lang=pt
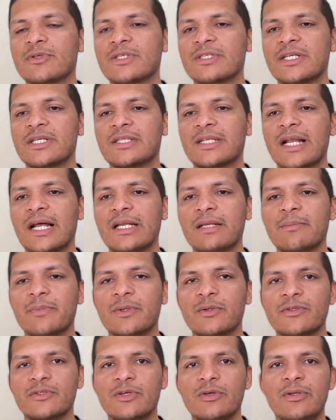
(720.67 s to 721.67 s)
entrarem pelo
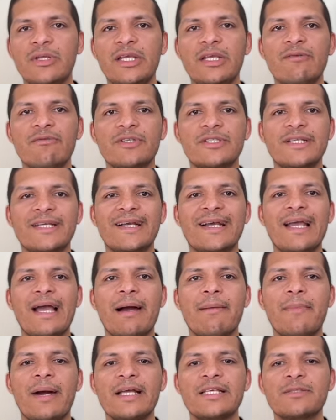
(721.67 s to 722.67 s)
seu link, você ganhar
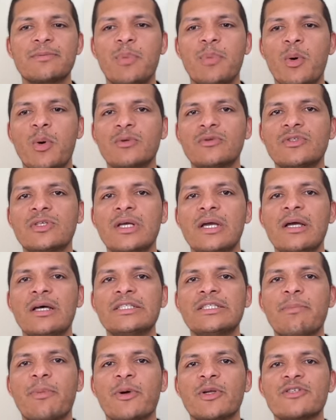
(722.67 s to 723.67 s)
mais pontos. Você
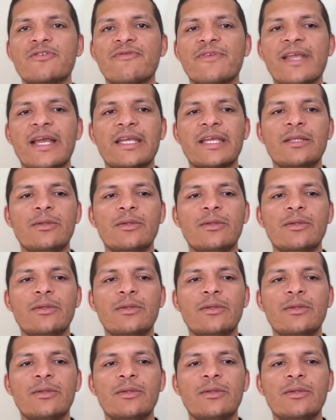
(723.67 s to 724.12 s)
pode vir aqui no